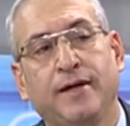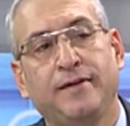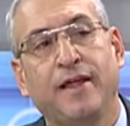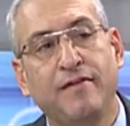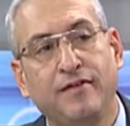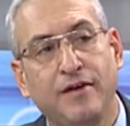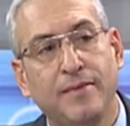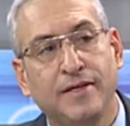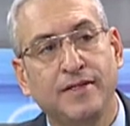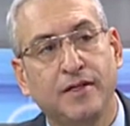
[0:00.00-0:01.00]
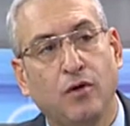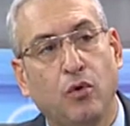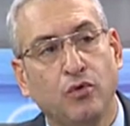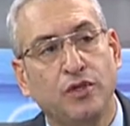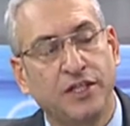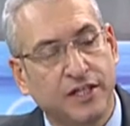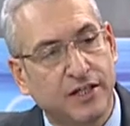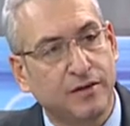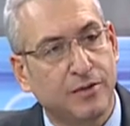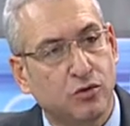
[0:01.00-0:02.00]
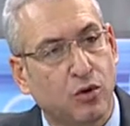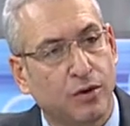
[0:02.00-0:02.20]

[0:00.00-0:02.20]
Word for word: devrilmesi, onun yıkılması